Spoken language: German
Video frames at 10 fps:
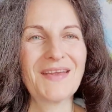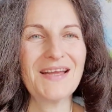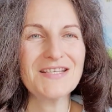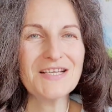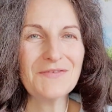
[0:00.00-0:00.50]

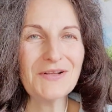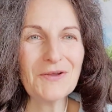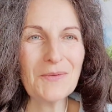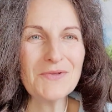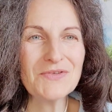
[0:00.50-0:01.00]
Herzlich
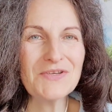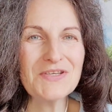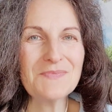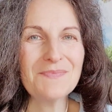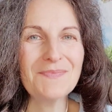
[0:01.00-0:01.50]
willkommen zu
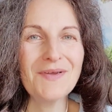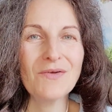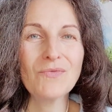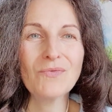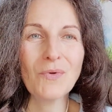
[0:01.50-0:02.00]
diesem
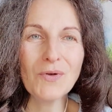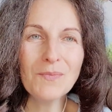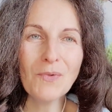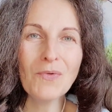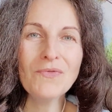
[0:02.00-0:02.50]

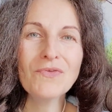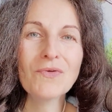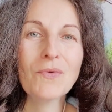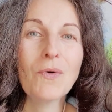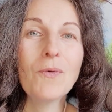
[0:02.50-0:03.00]

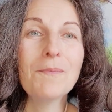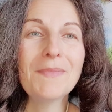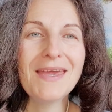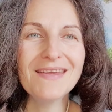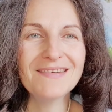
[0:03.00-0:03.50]

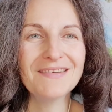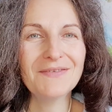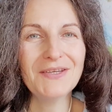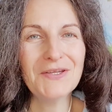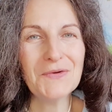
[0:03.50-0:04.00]

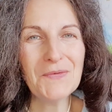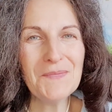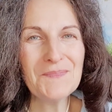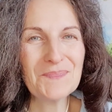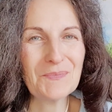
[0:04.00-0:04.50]
Vollmond-Komet-Video.